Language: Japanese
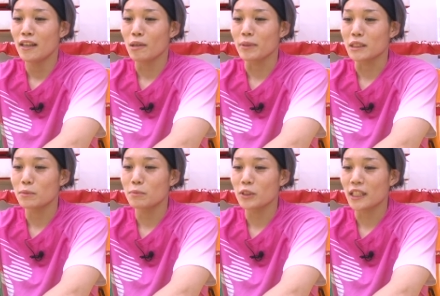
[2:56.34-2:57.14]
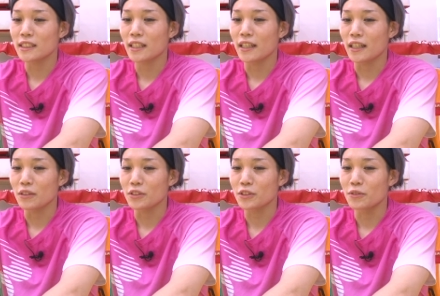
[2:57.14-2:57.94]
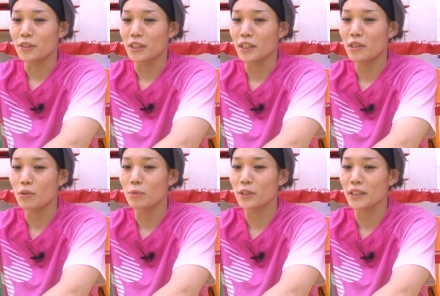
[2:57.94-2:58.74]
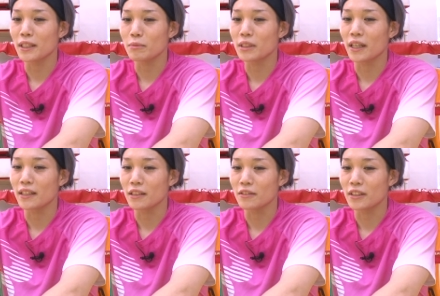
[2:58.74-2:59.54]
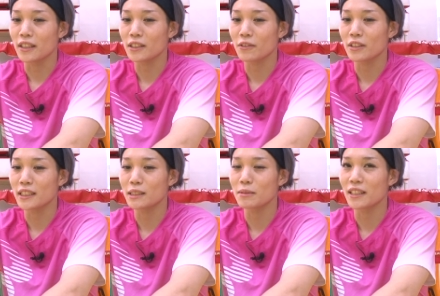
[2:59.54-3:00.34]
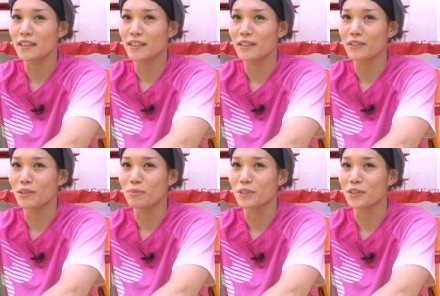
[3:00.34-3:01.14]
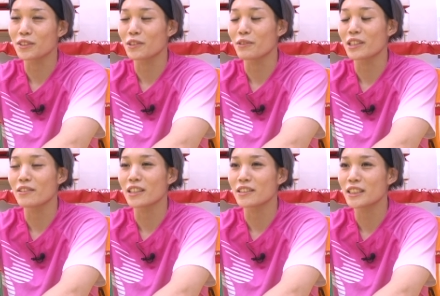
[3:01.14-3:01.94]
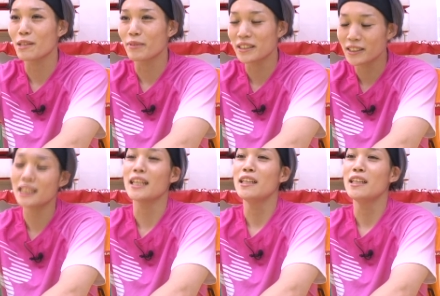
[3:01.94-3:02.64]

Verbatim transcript: やっぱ自分も立ちたいなとすごい思っていた舞台なのでそこに自分が立てると思うとすごいワクワクしてますし